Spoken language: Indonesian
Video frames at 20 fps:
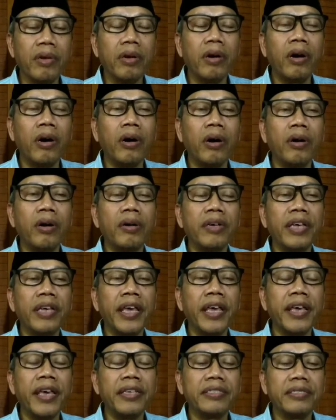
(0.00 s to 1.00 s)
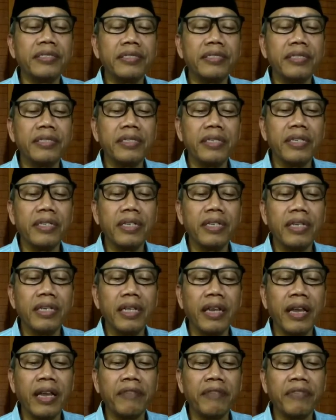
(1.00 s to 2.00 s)
or eight
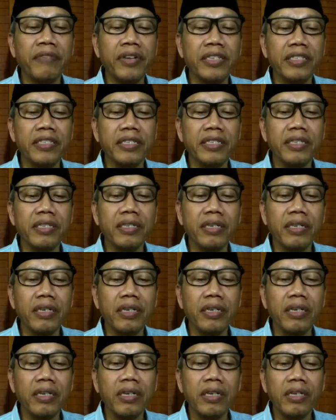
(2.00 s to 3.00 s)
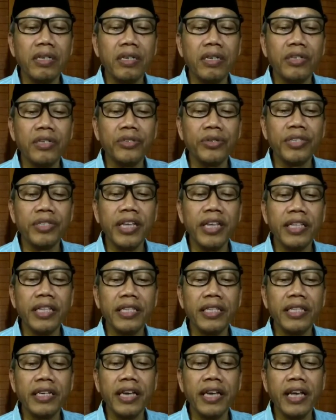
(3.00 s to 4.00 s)
levels, so that
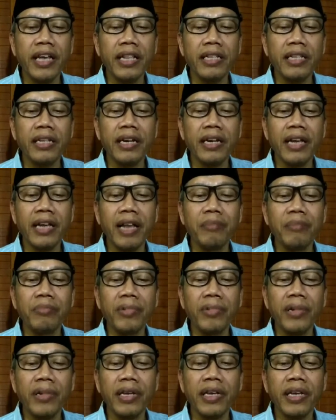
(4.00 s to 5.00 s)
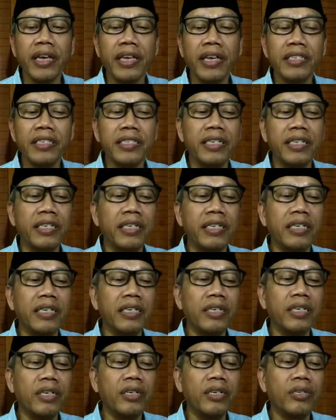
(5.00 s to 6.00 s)
the hell realm has a
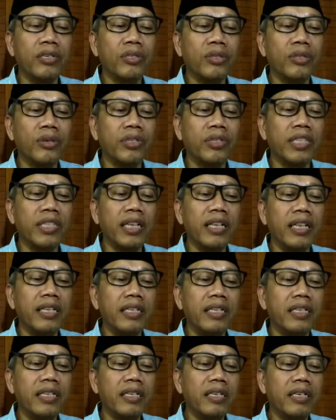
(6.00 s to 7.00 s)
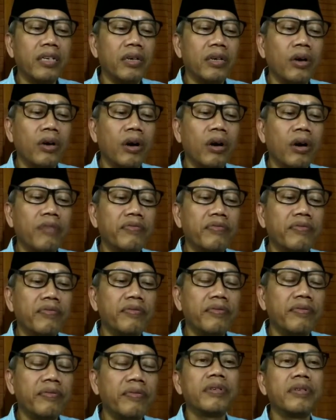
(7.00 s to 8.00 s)
total of
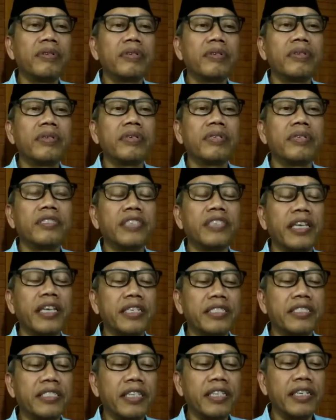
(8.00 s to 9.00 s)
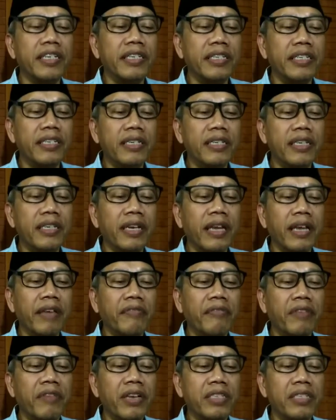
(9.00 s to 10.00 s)
16
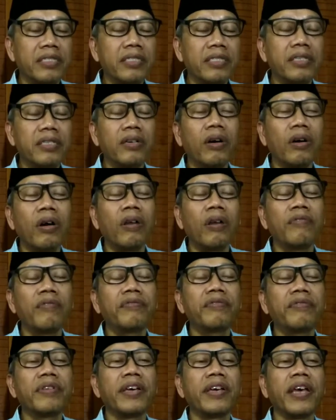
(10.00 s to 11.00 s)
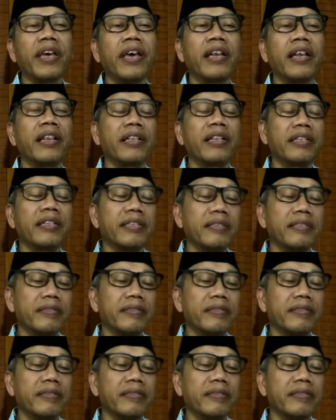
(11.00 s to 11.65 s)
levels of hell.